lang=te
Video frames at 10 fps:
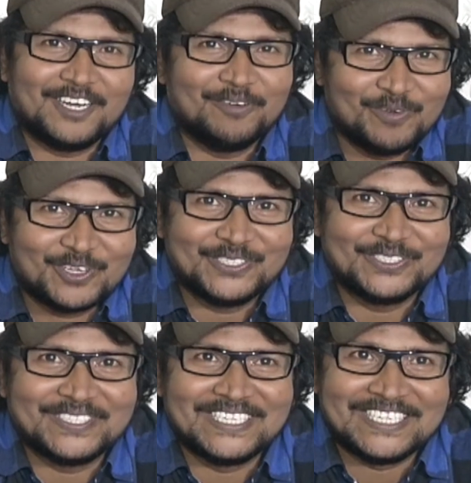అమ్మవారు
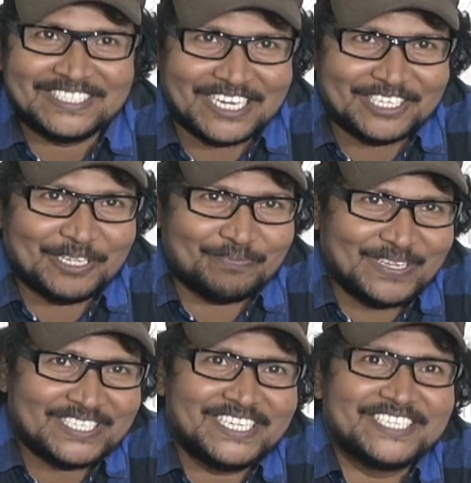దాని ద
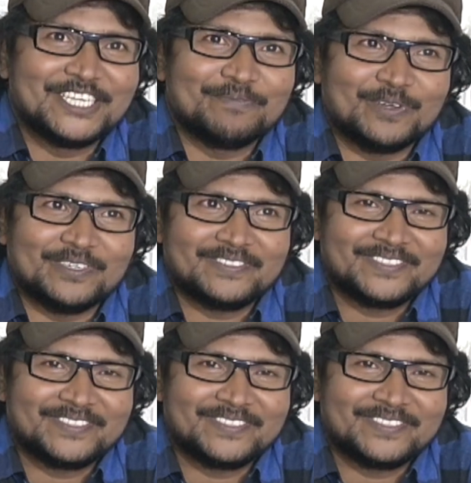బెస్ట్ ఎగ్జాంపుల్